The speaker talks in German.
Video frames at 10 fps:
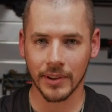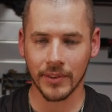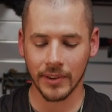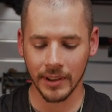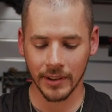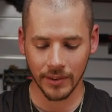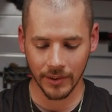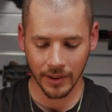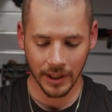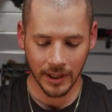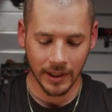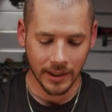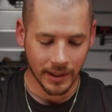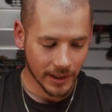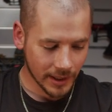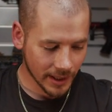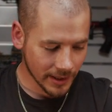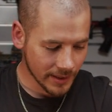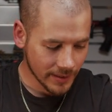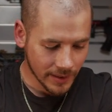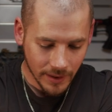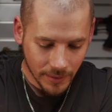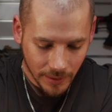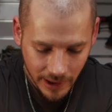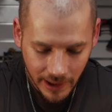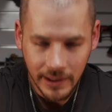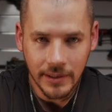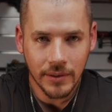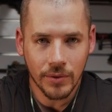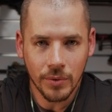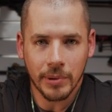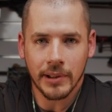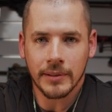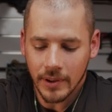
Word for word: Das Ding ist in der Hinsicht total super.